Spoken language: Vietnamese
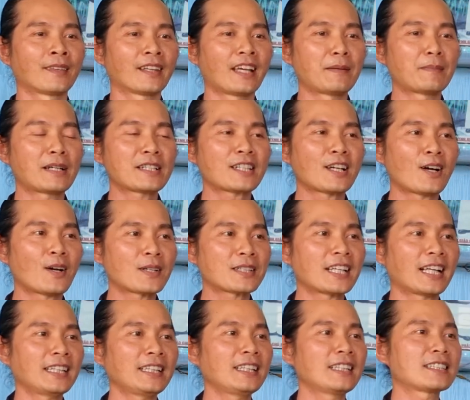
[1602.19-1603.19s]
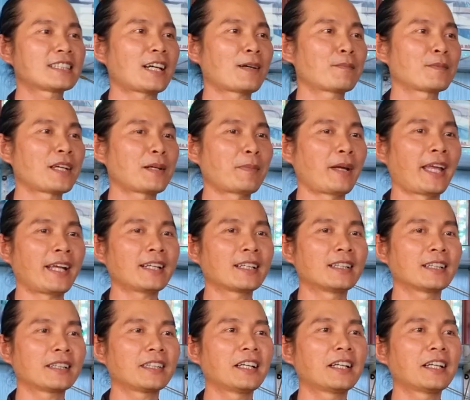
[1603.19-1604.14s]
thì mới so sánh như sông như biển được.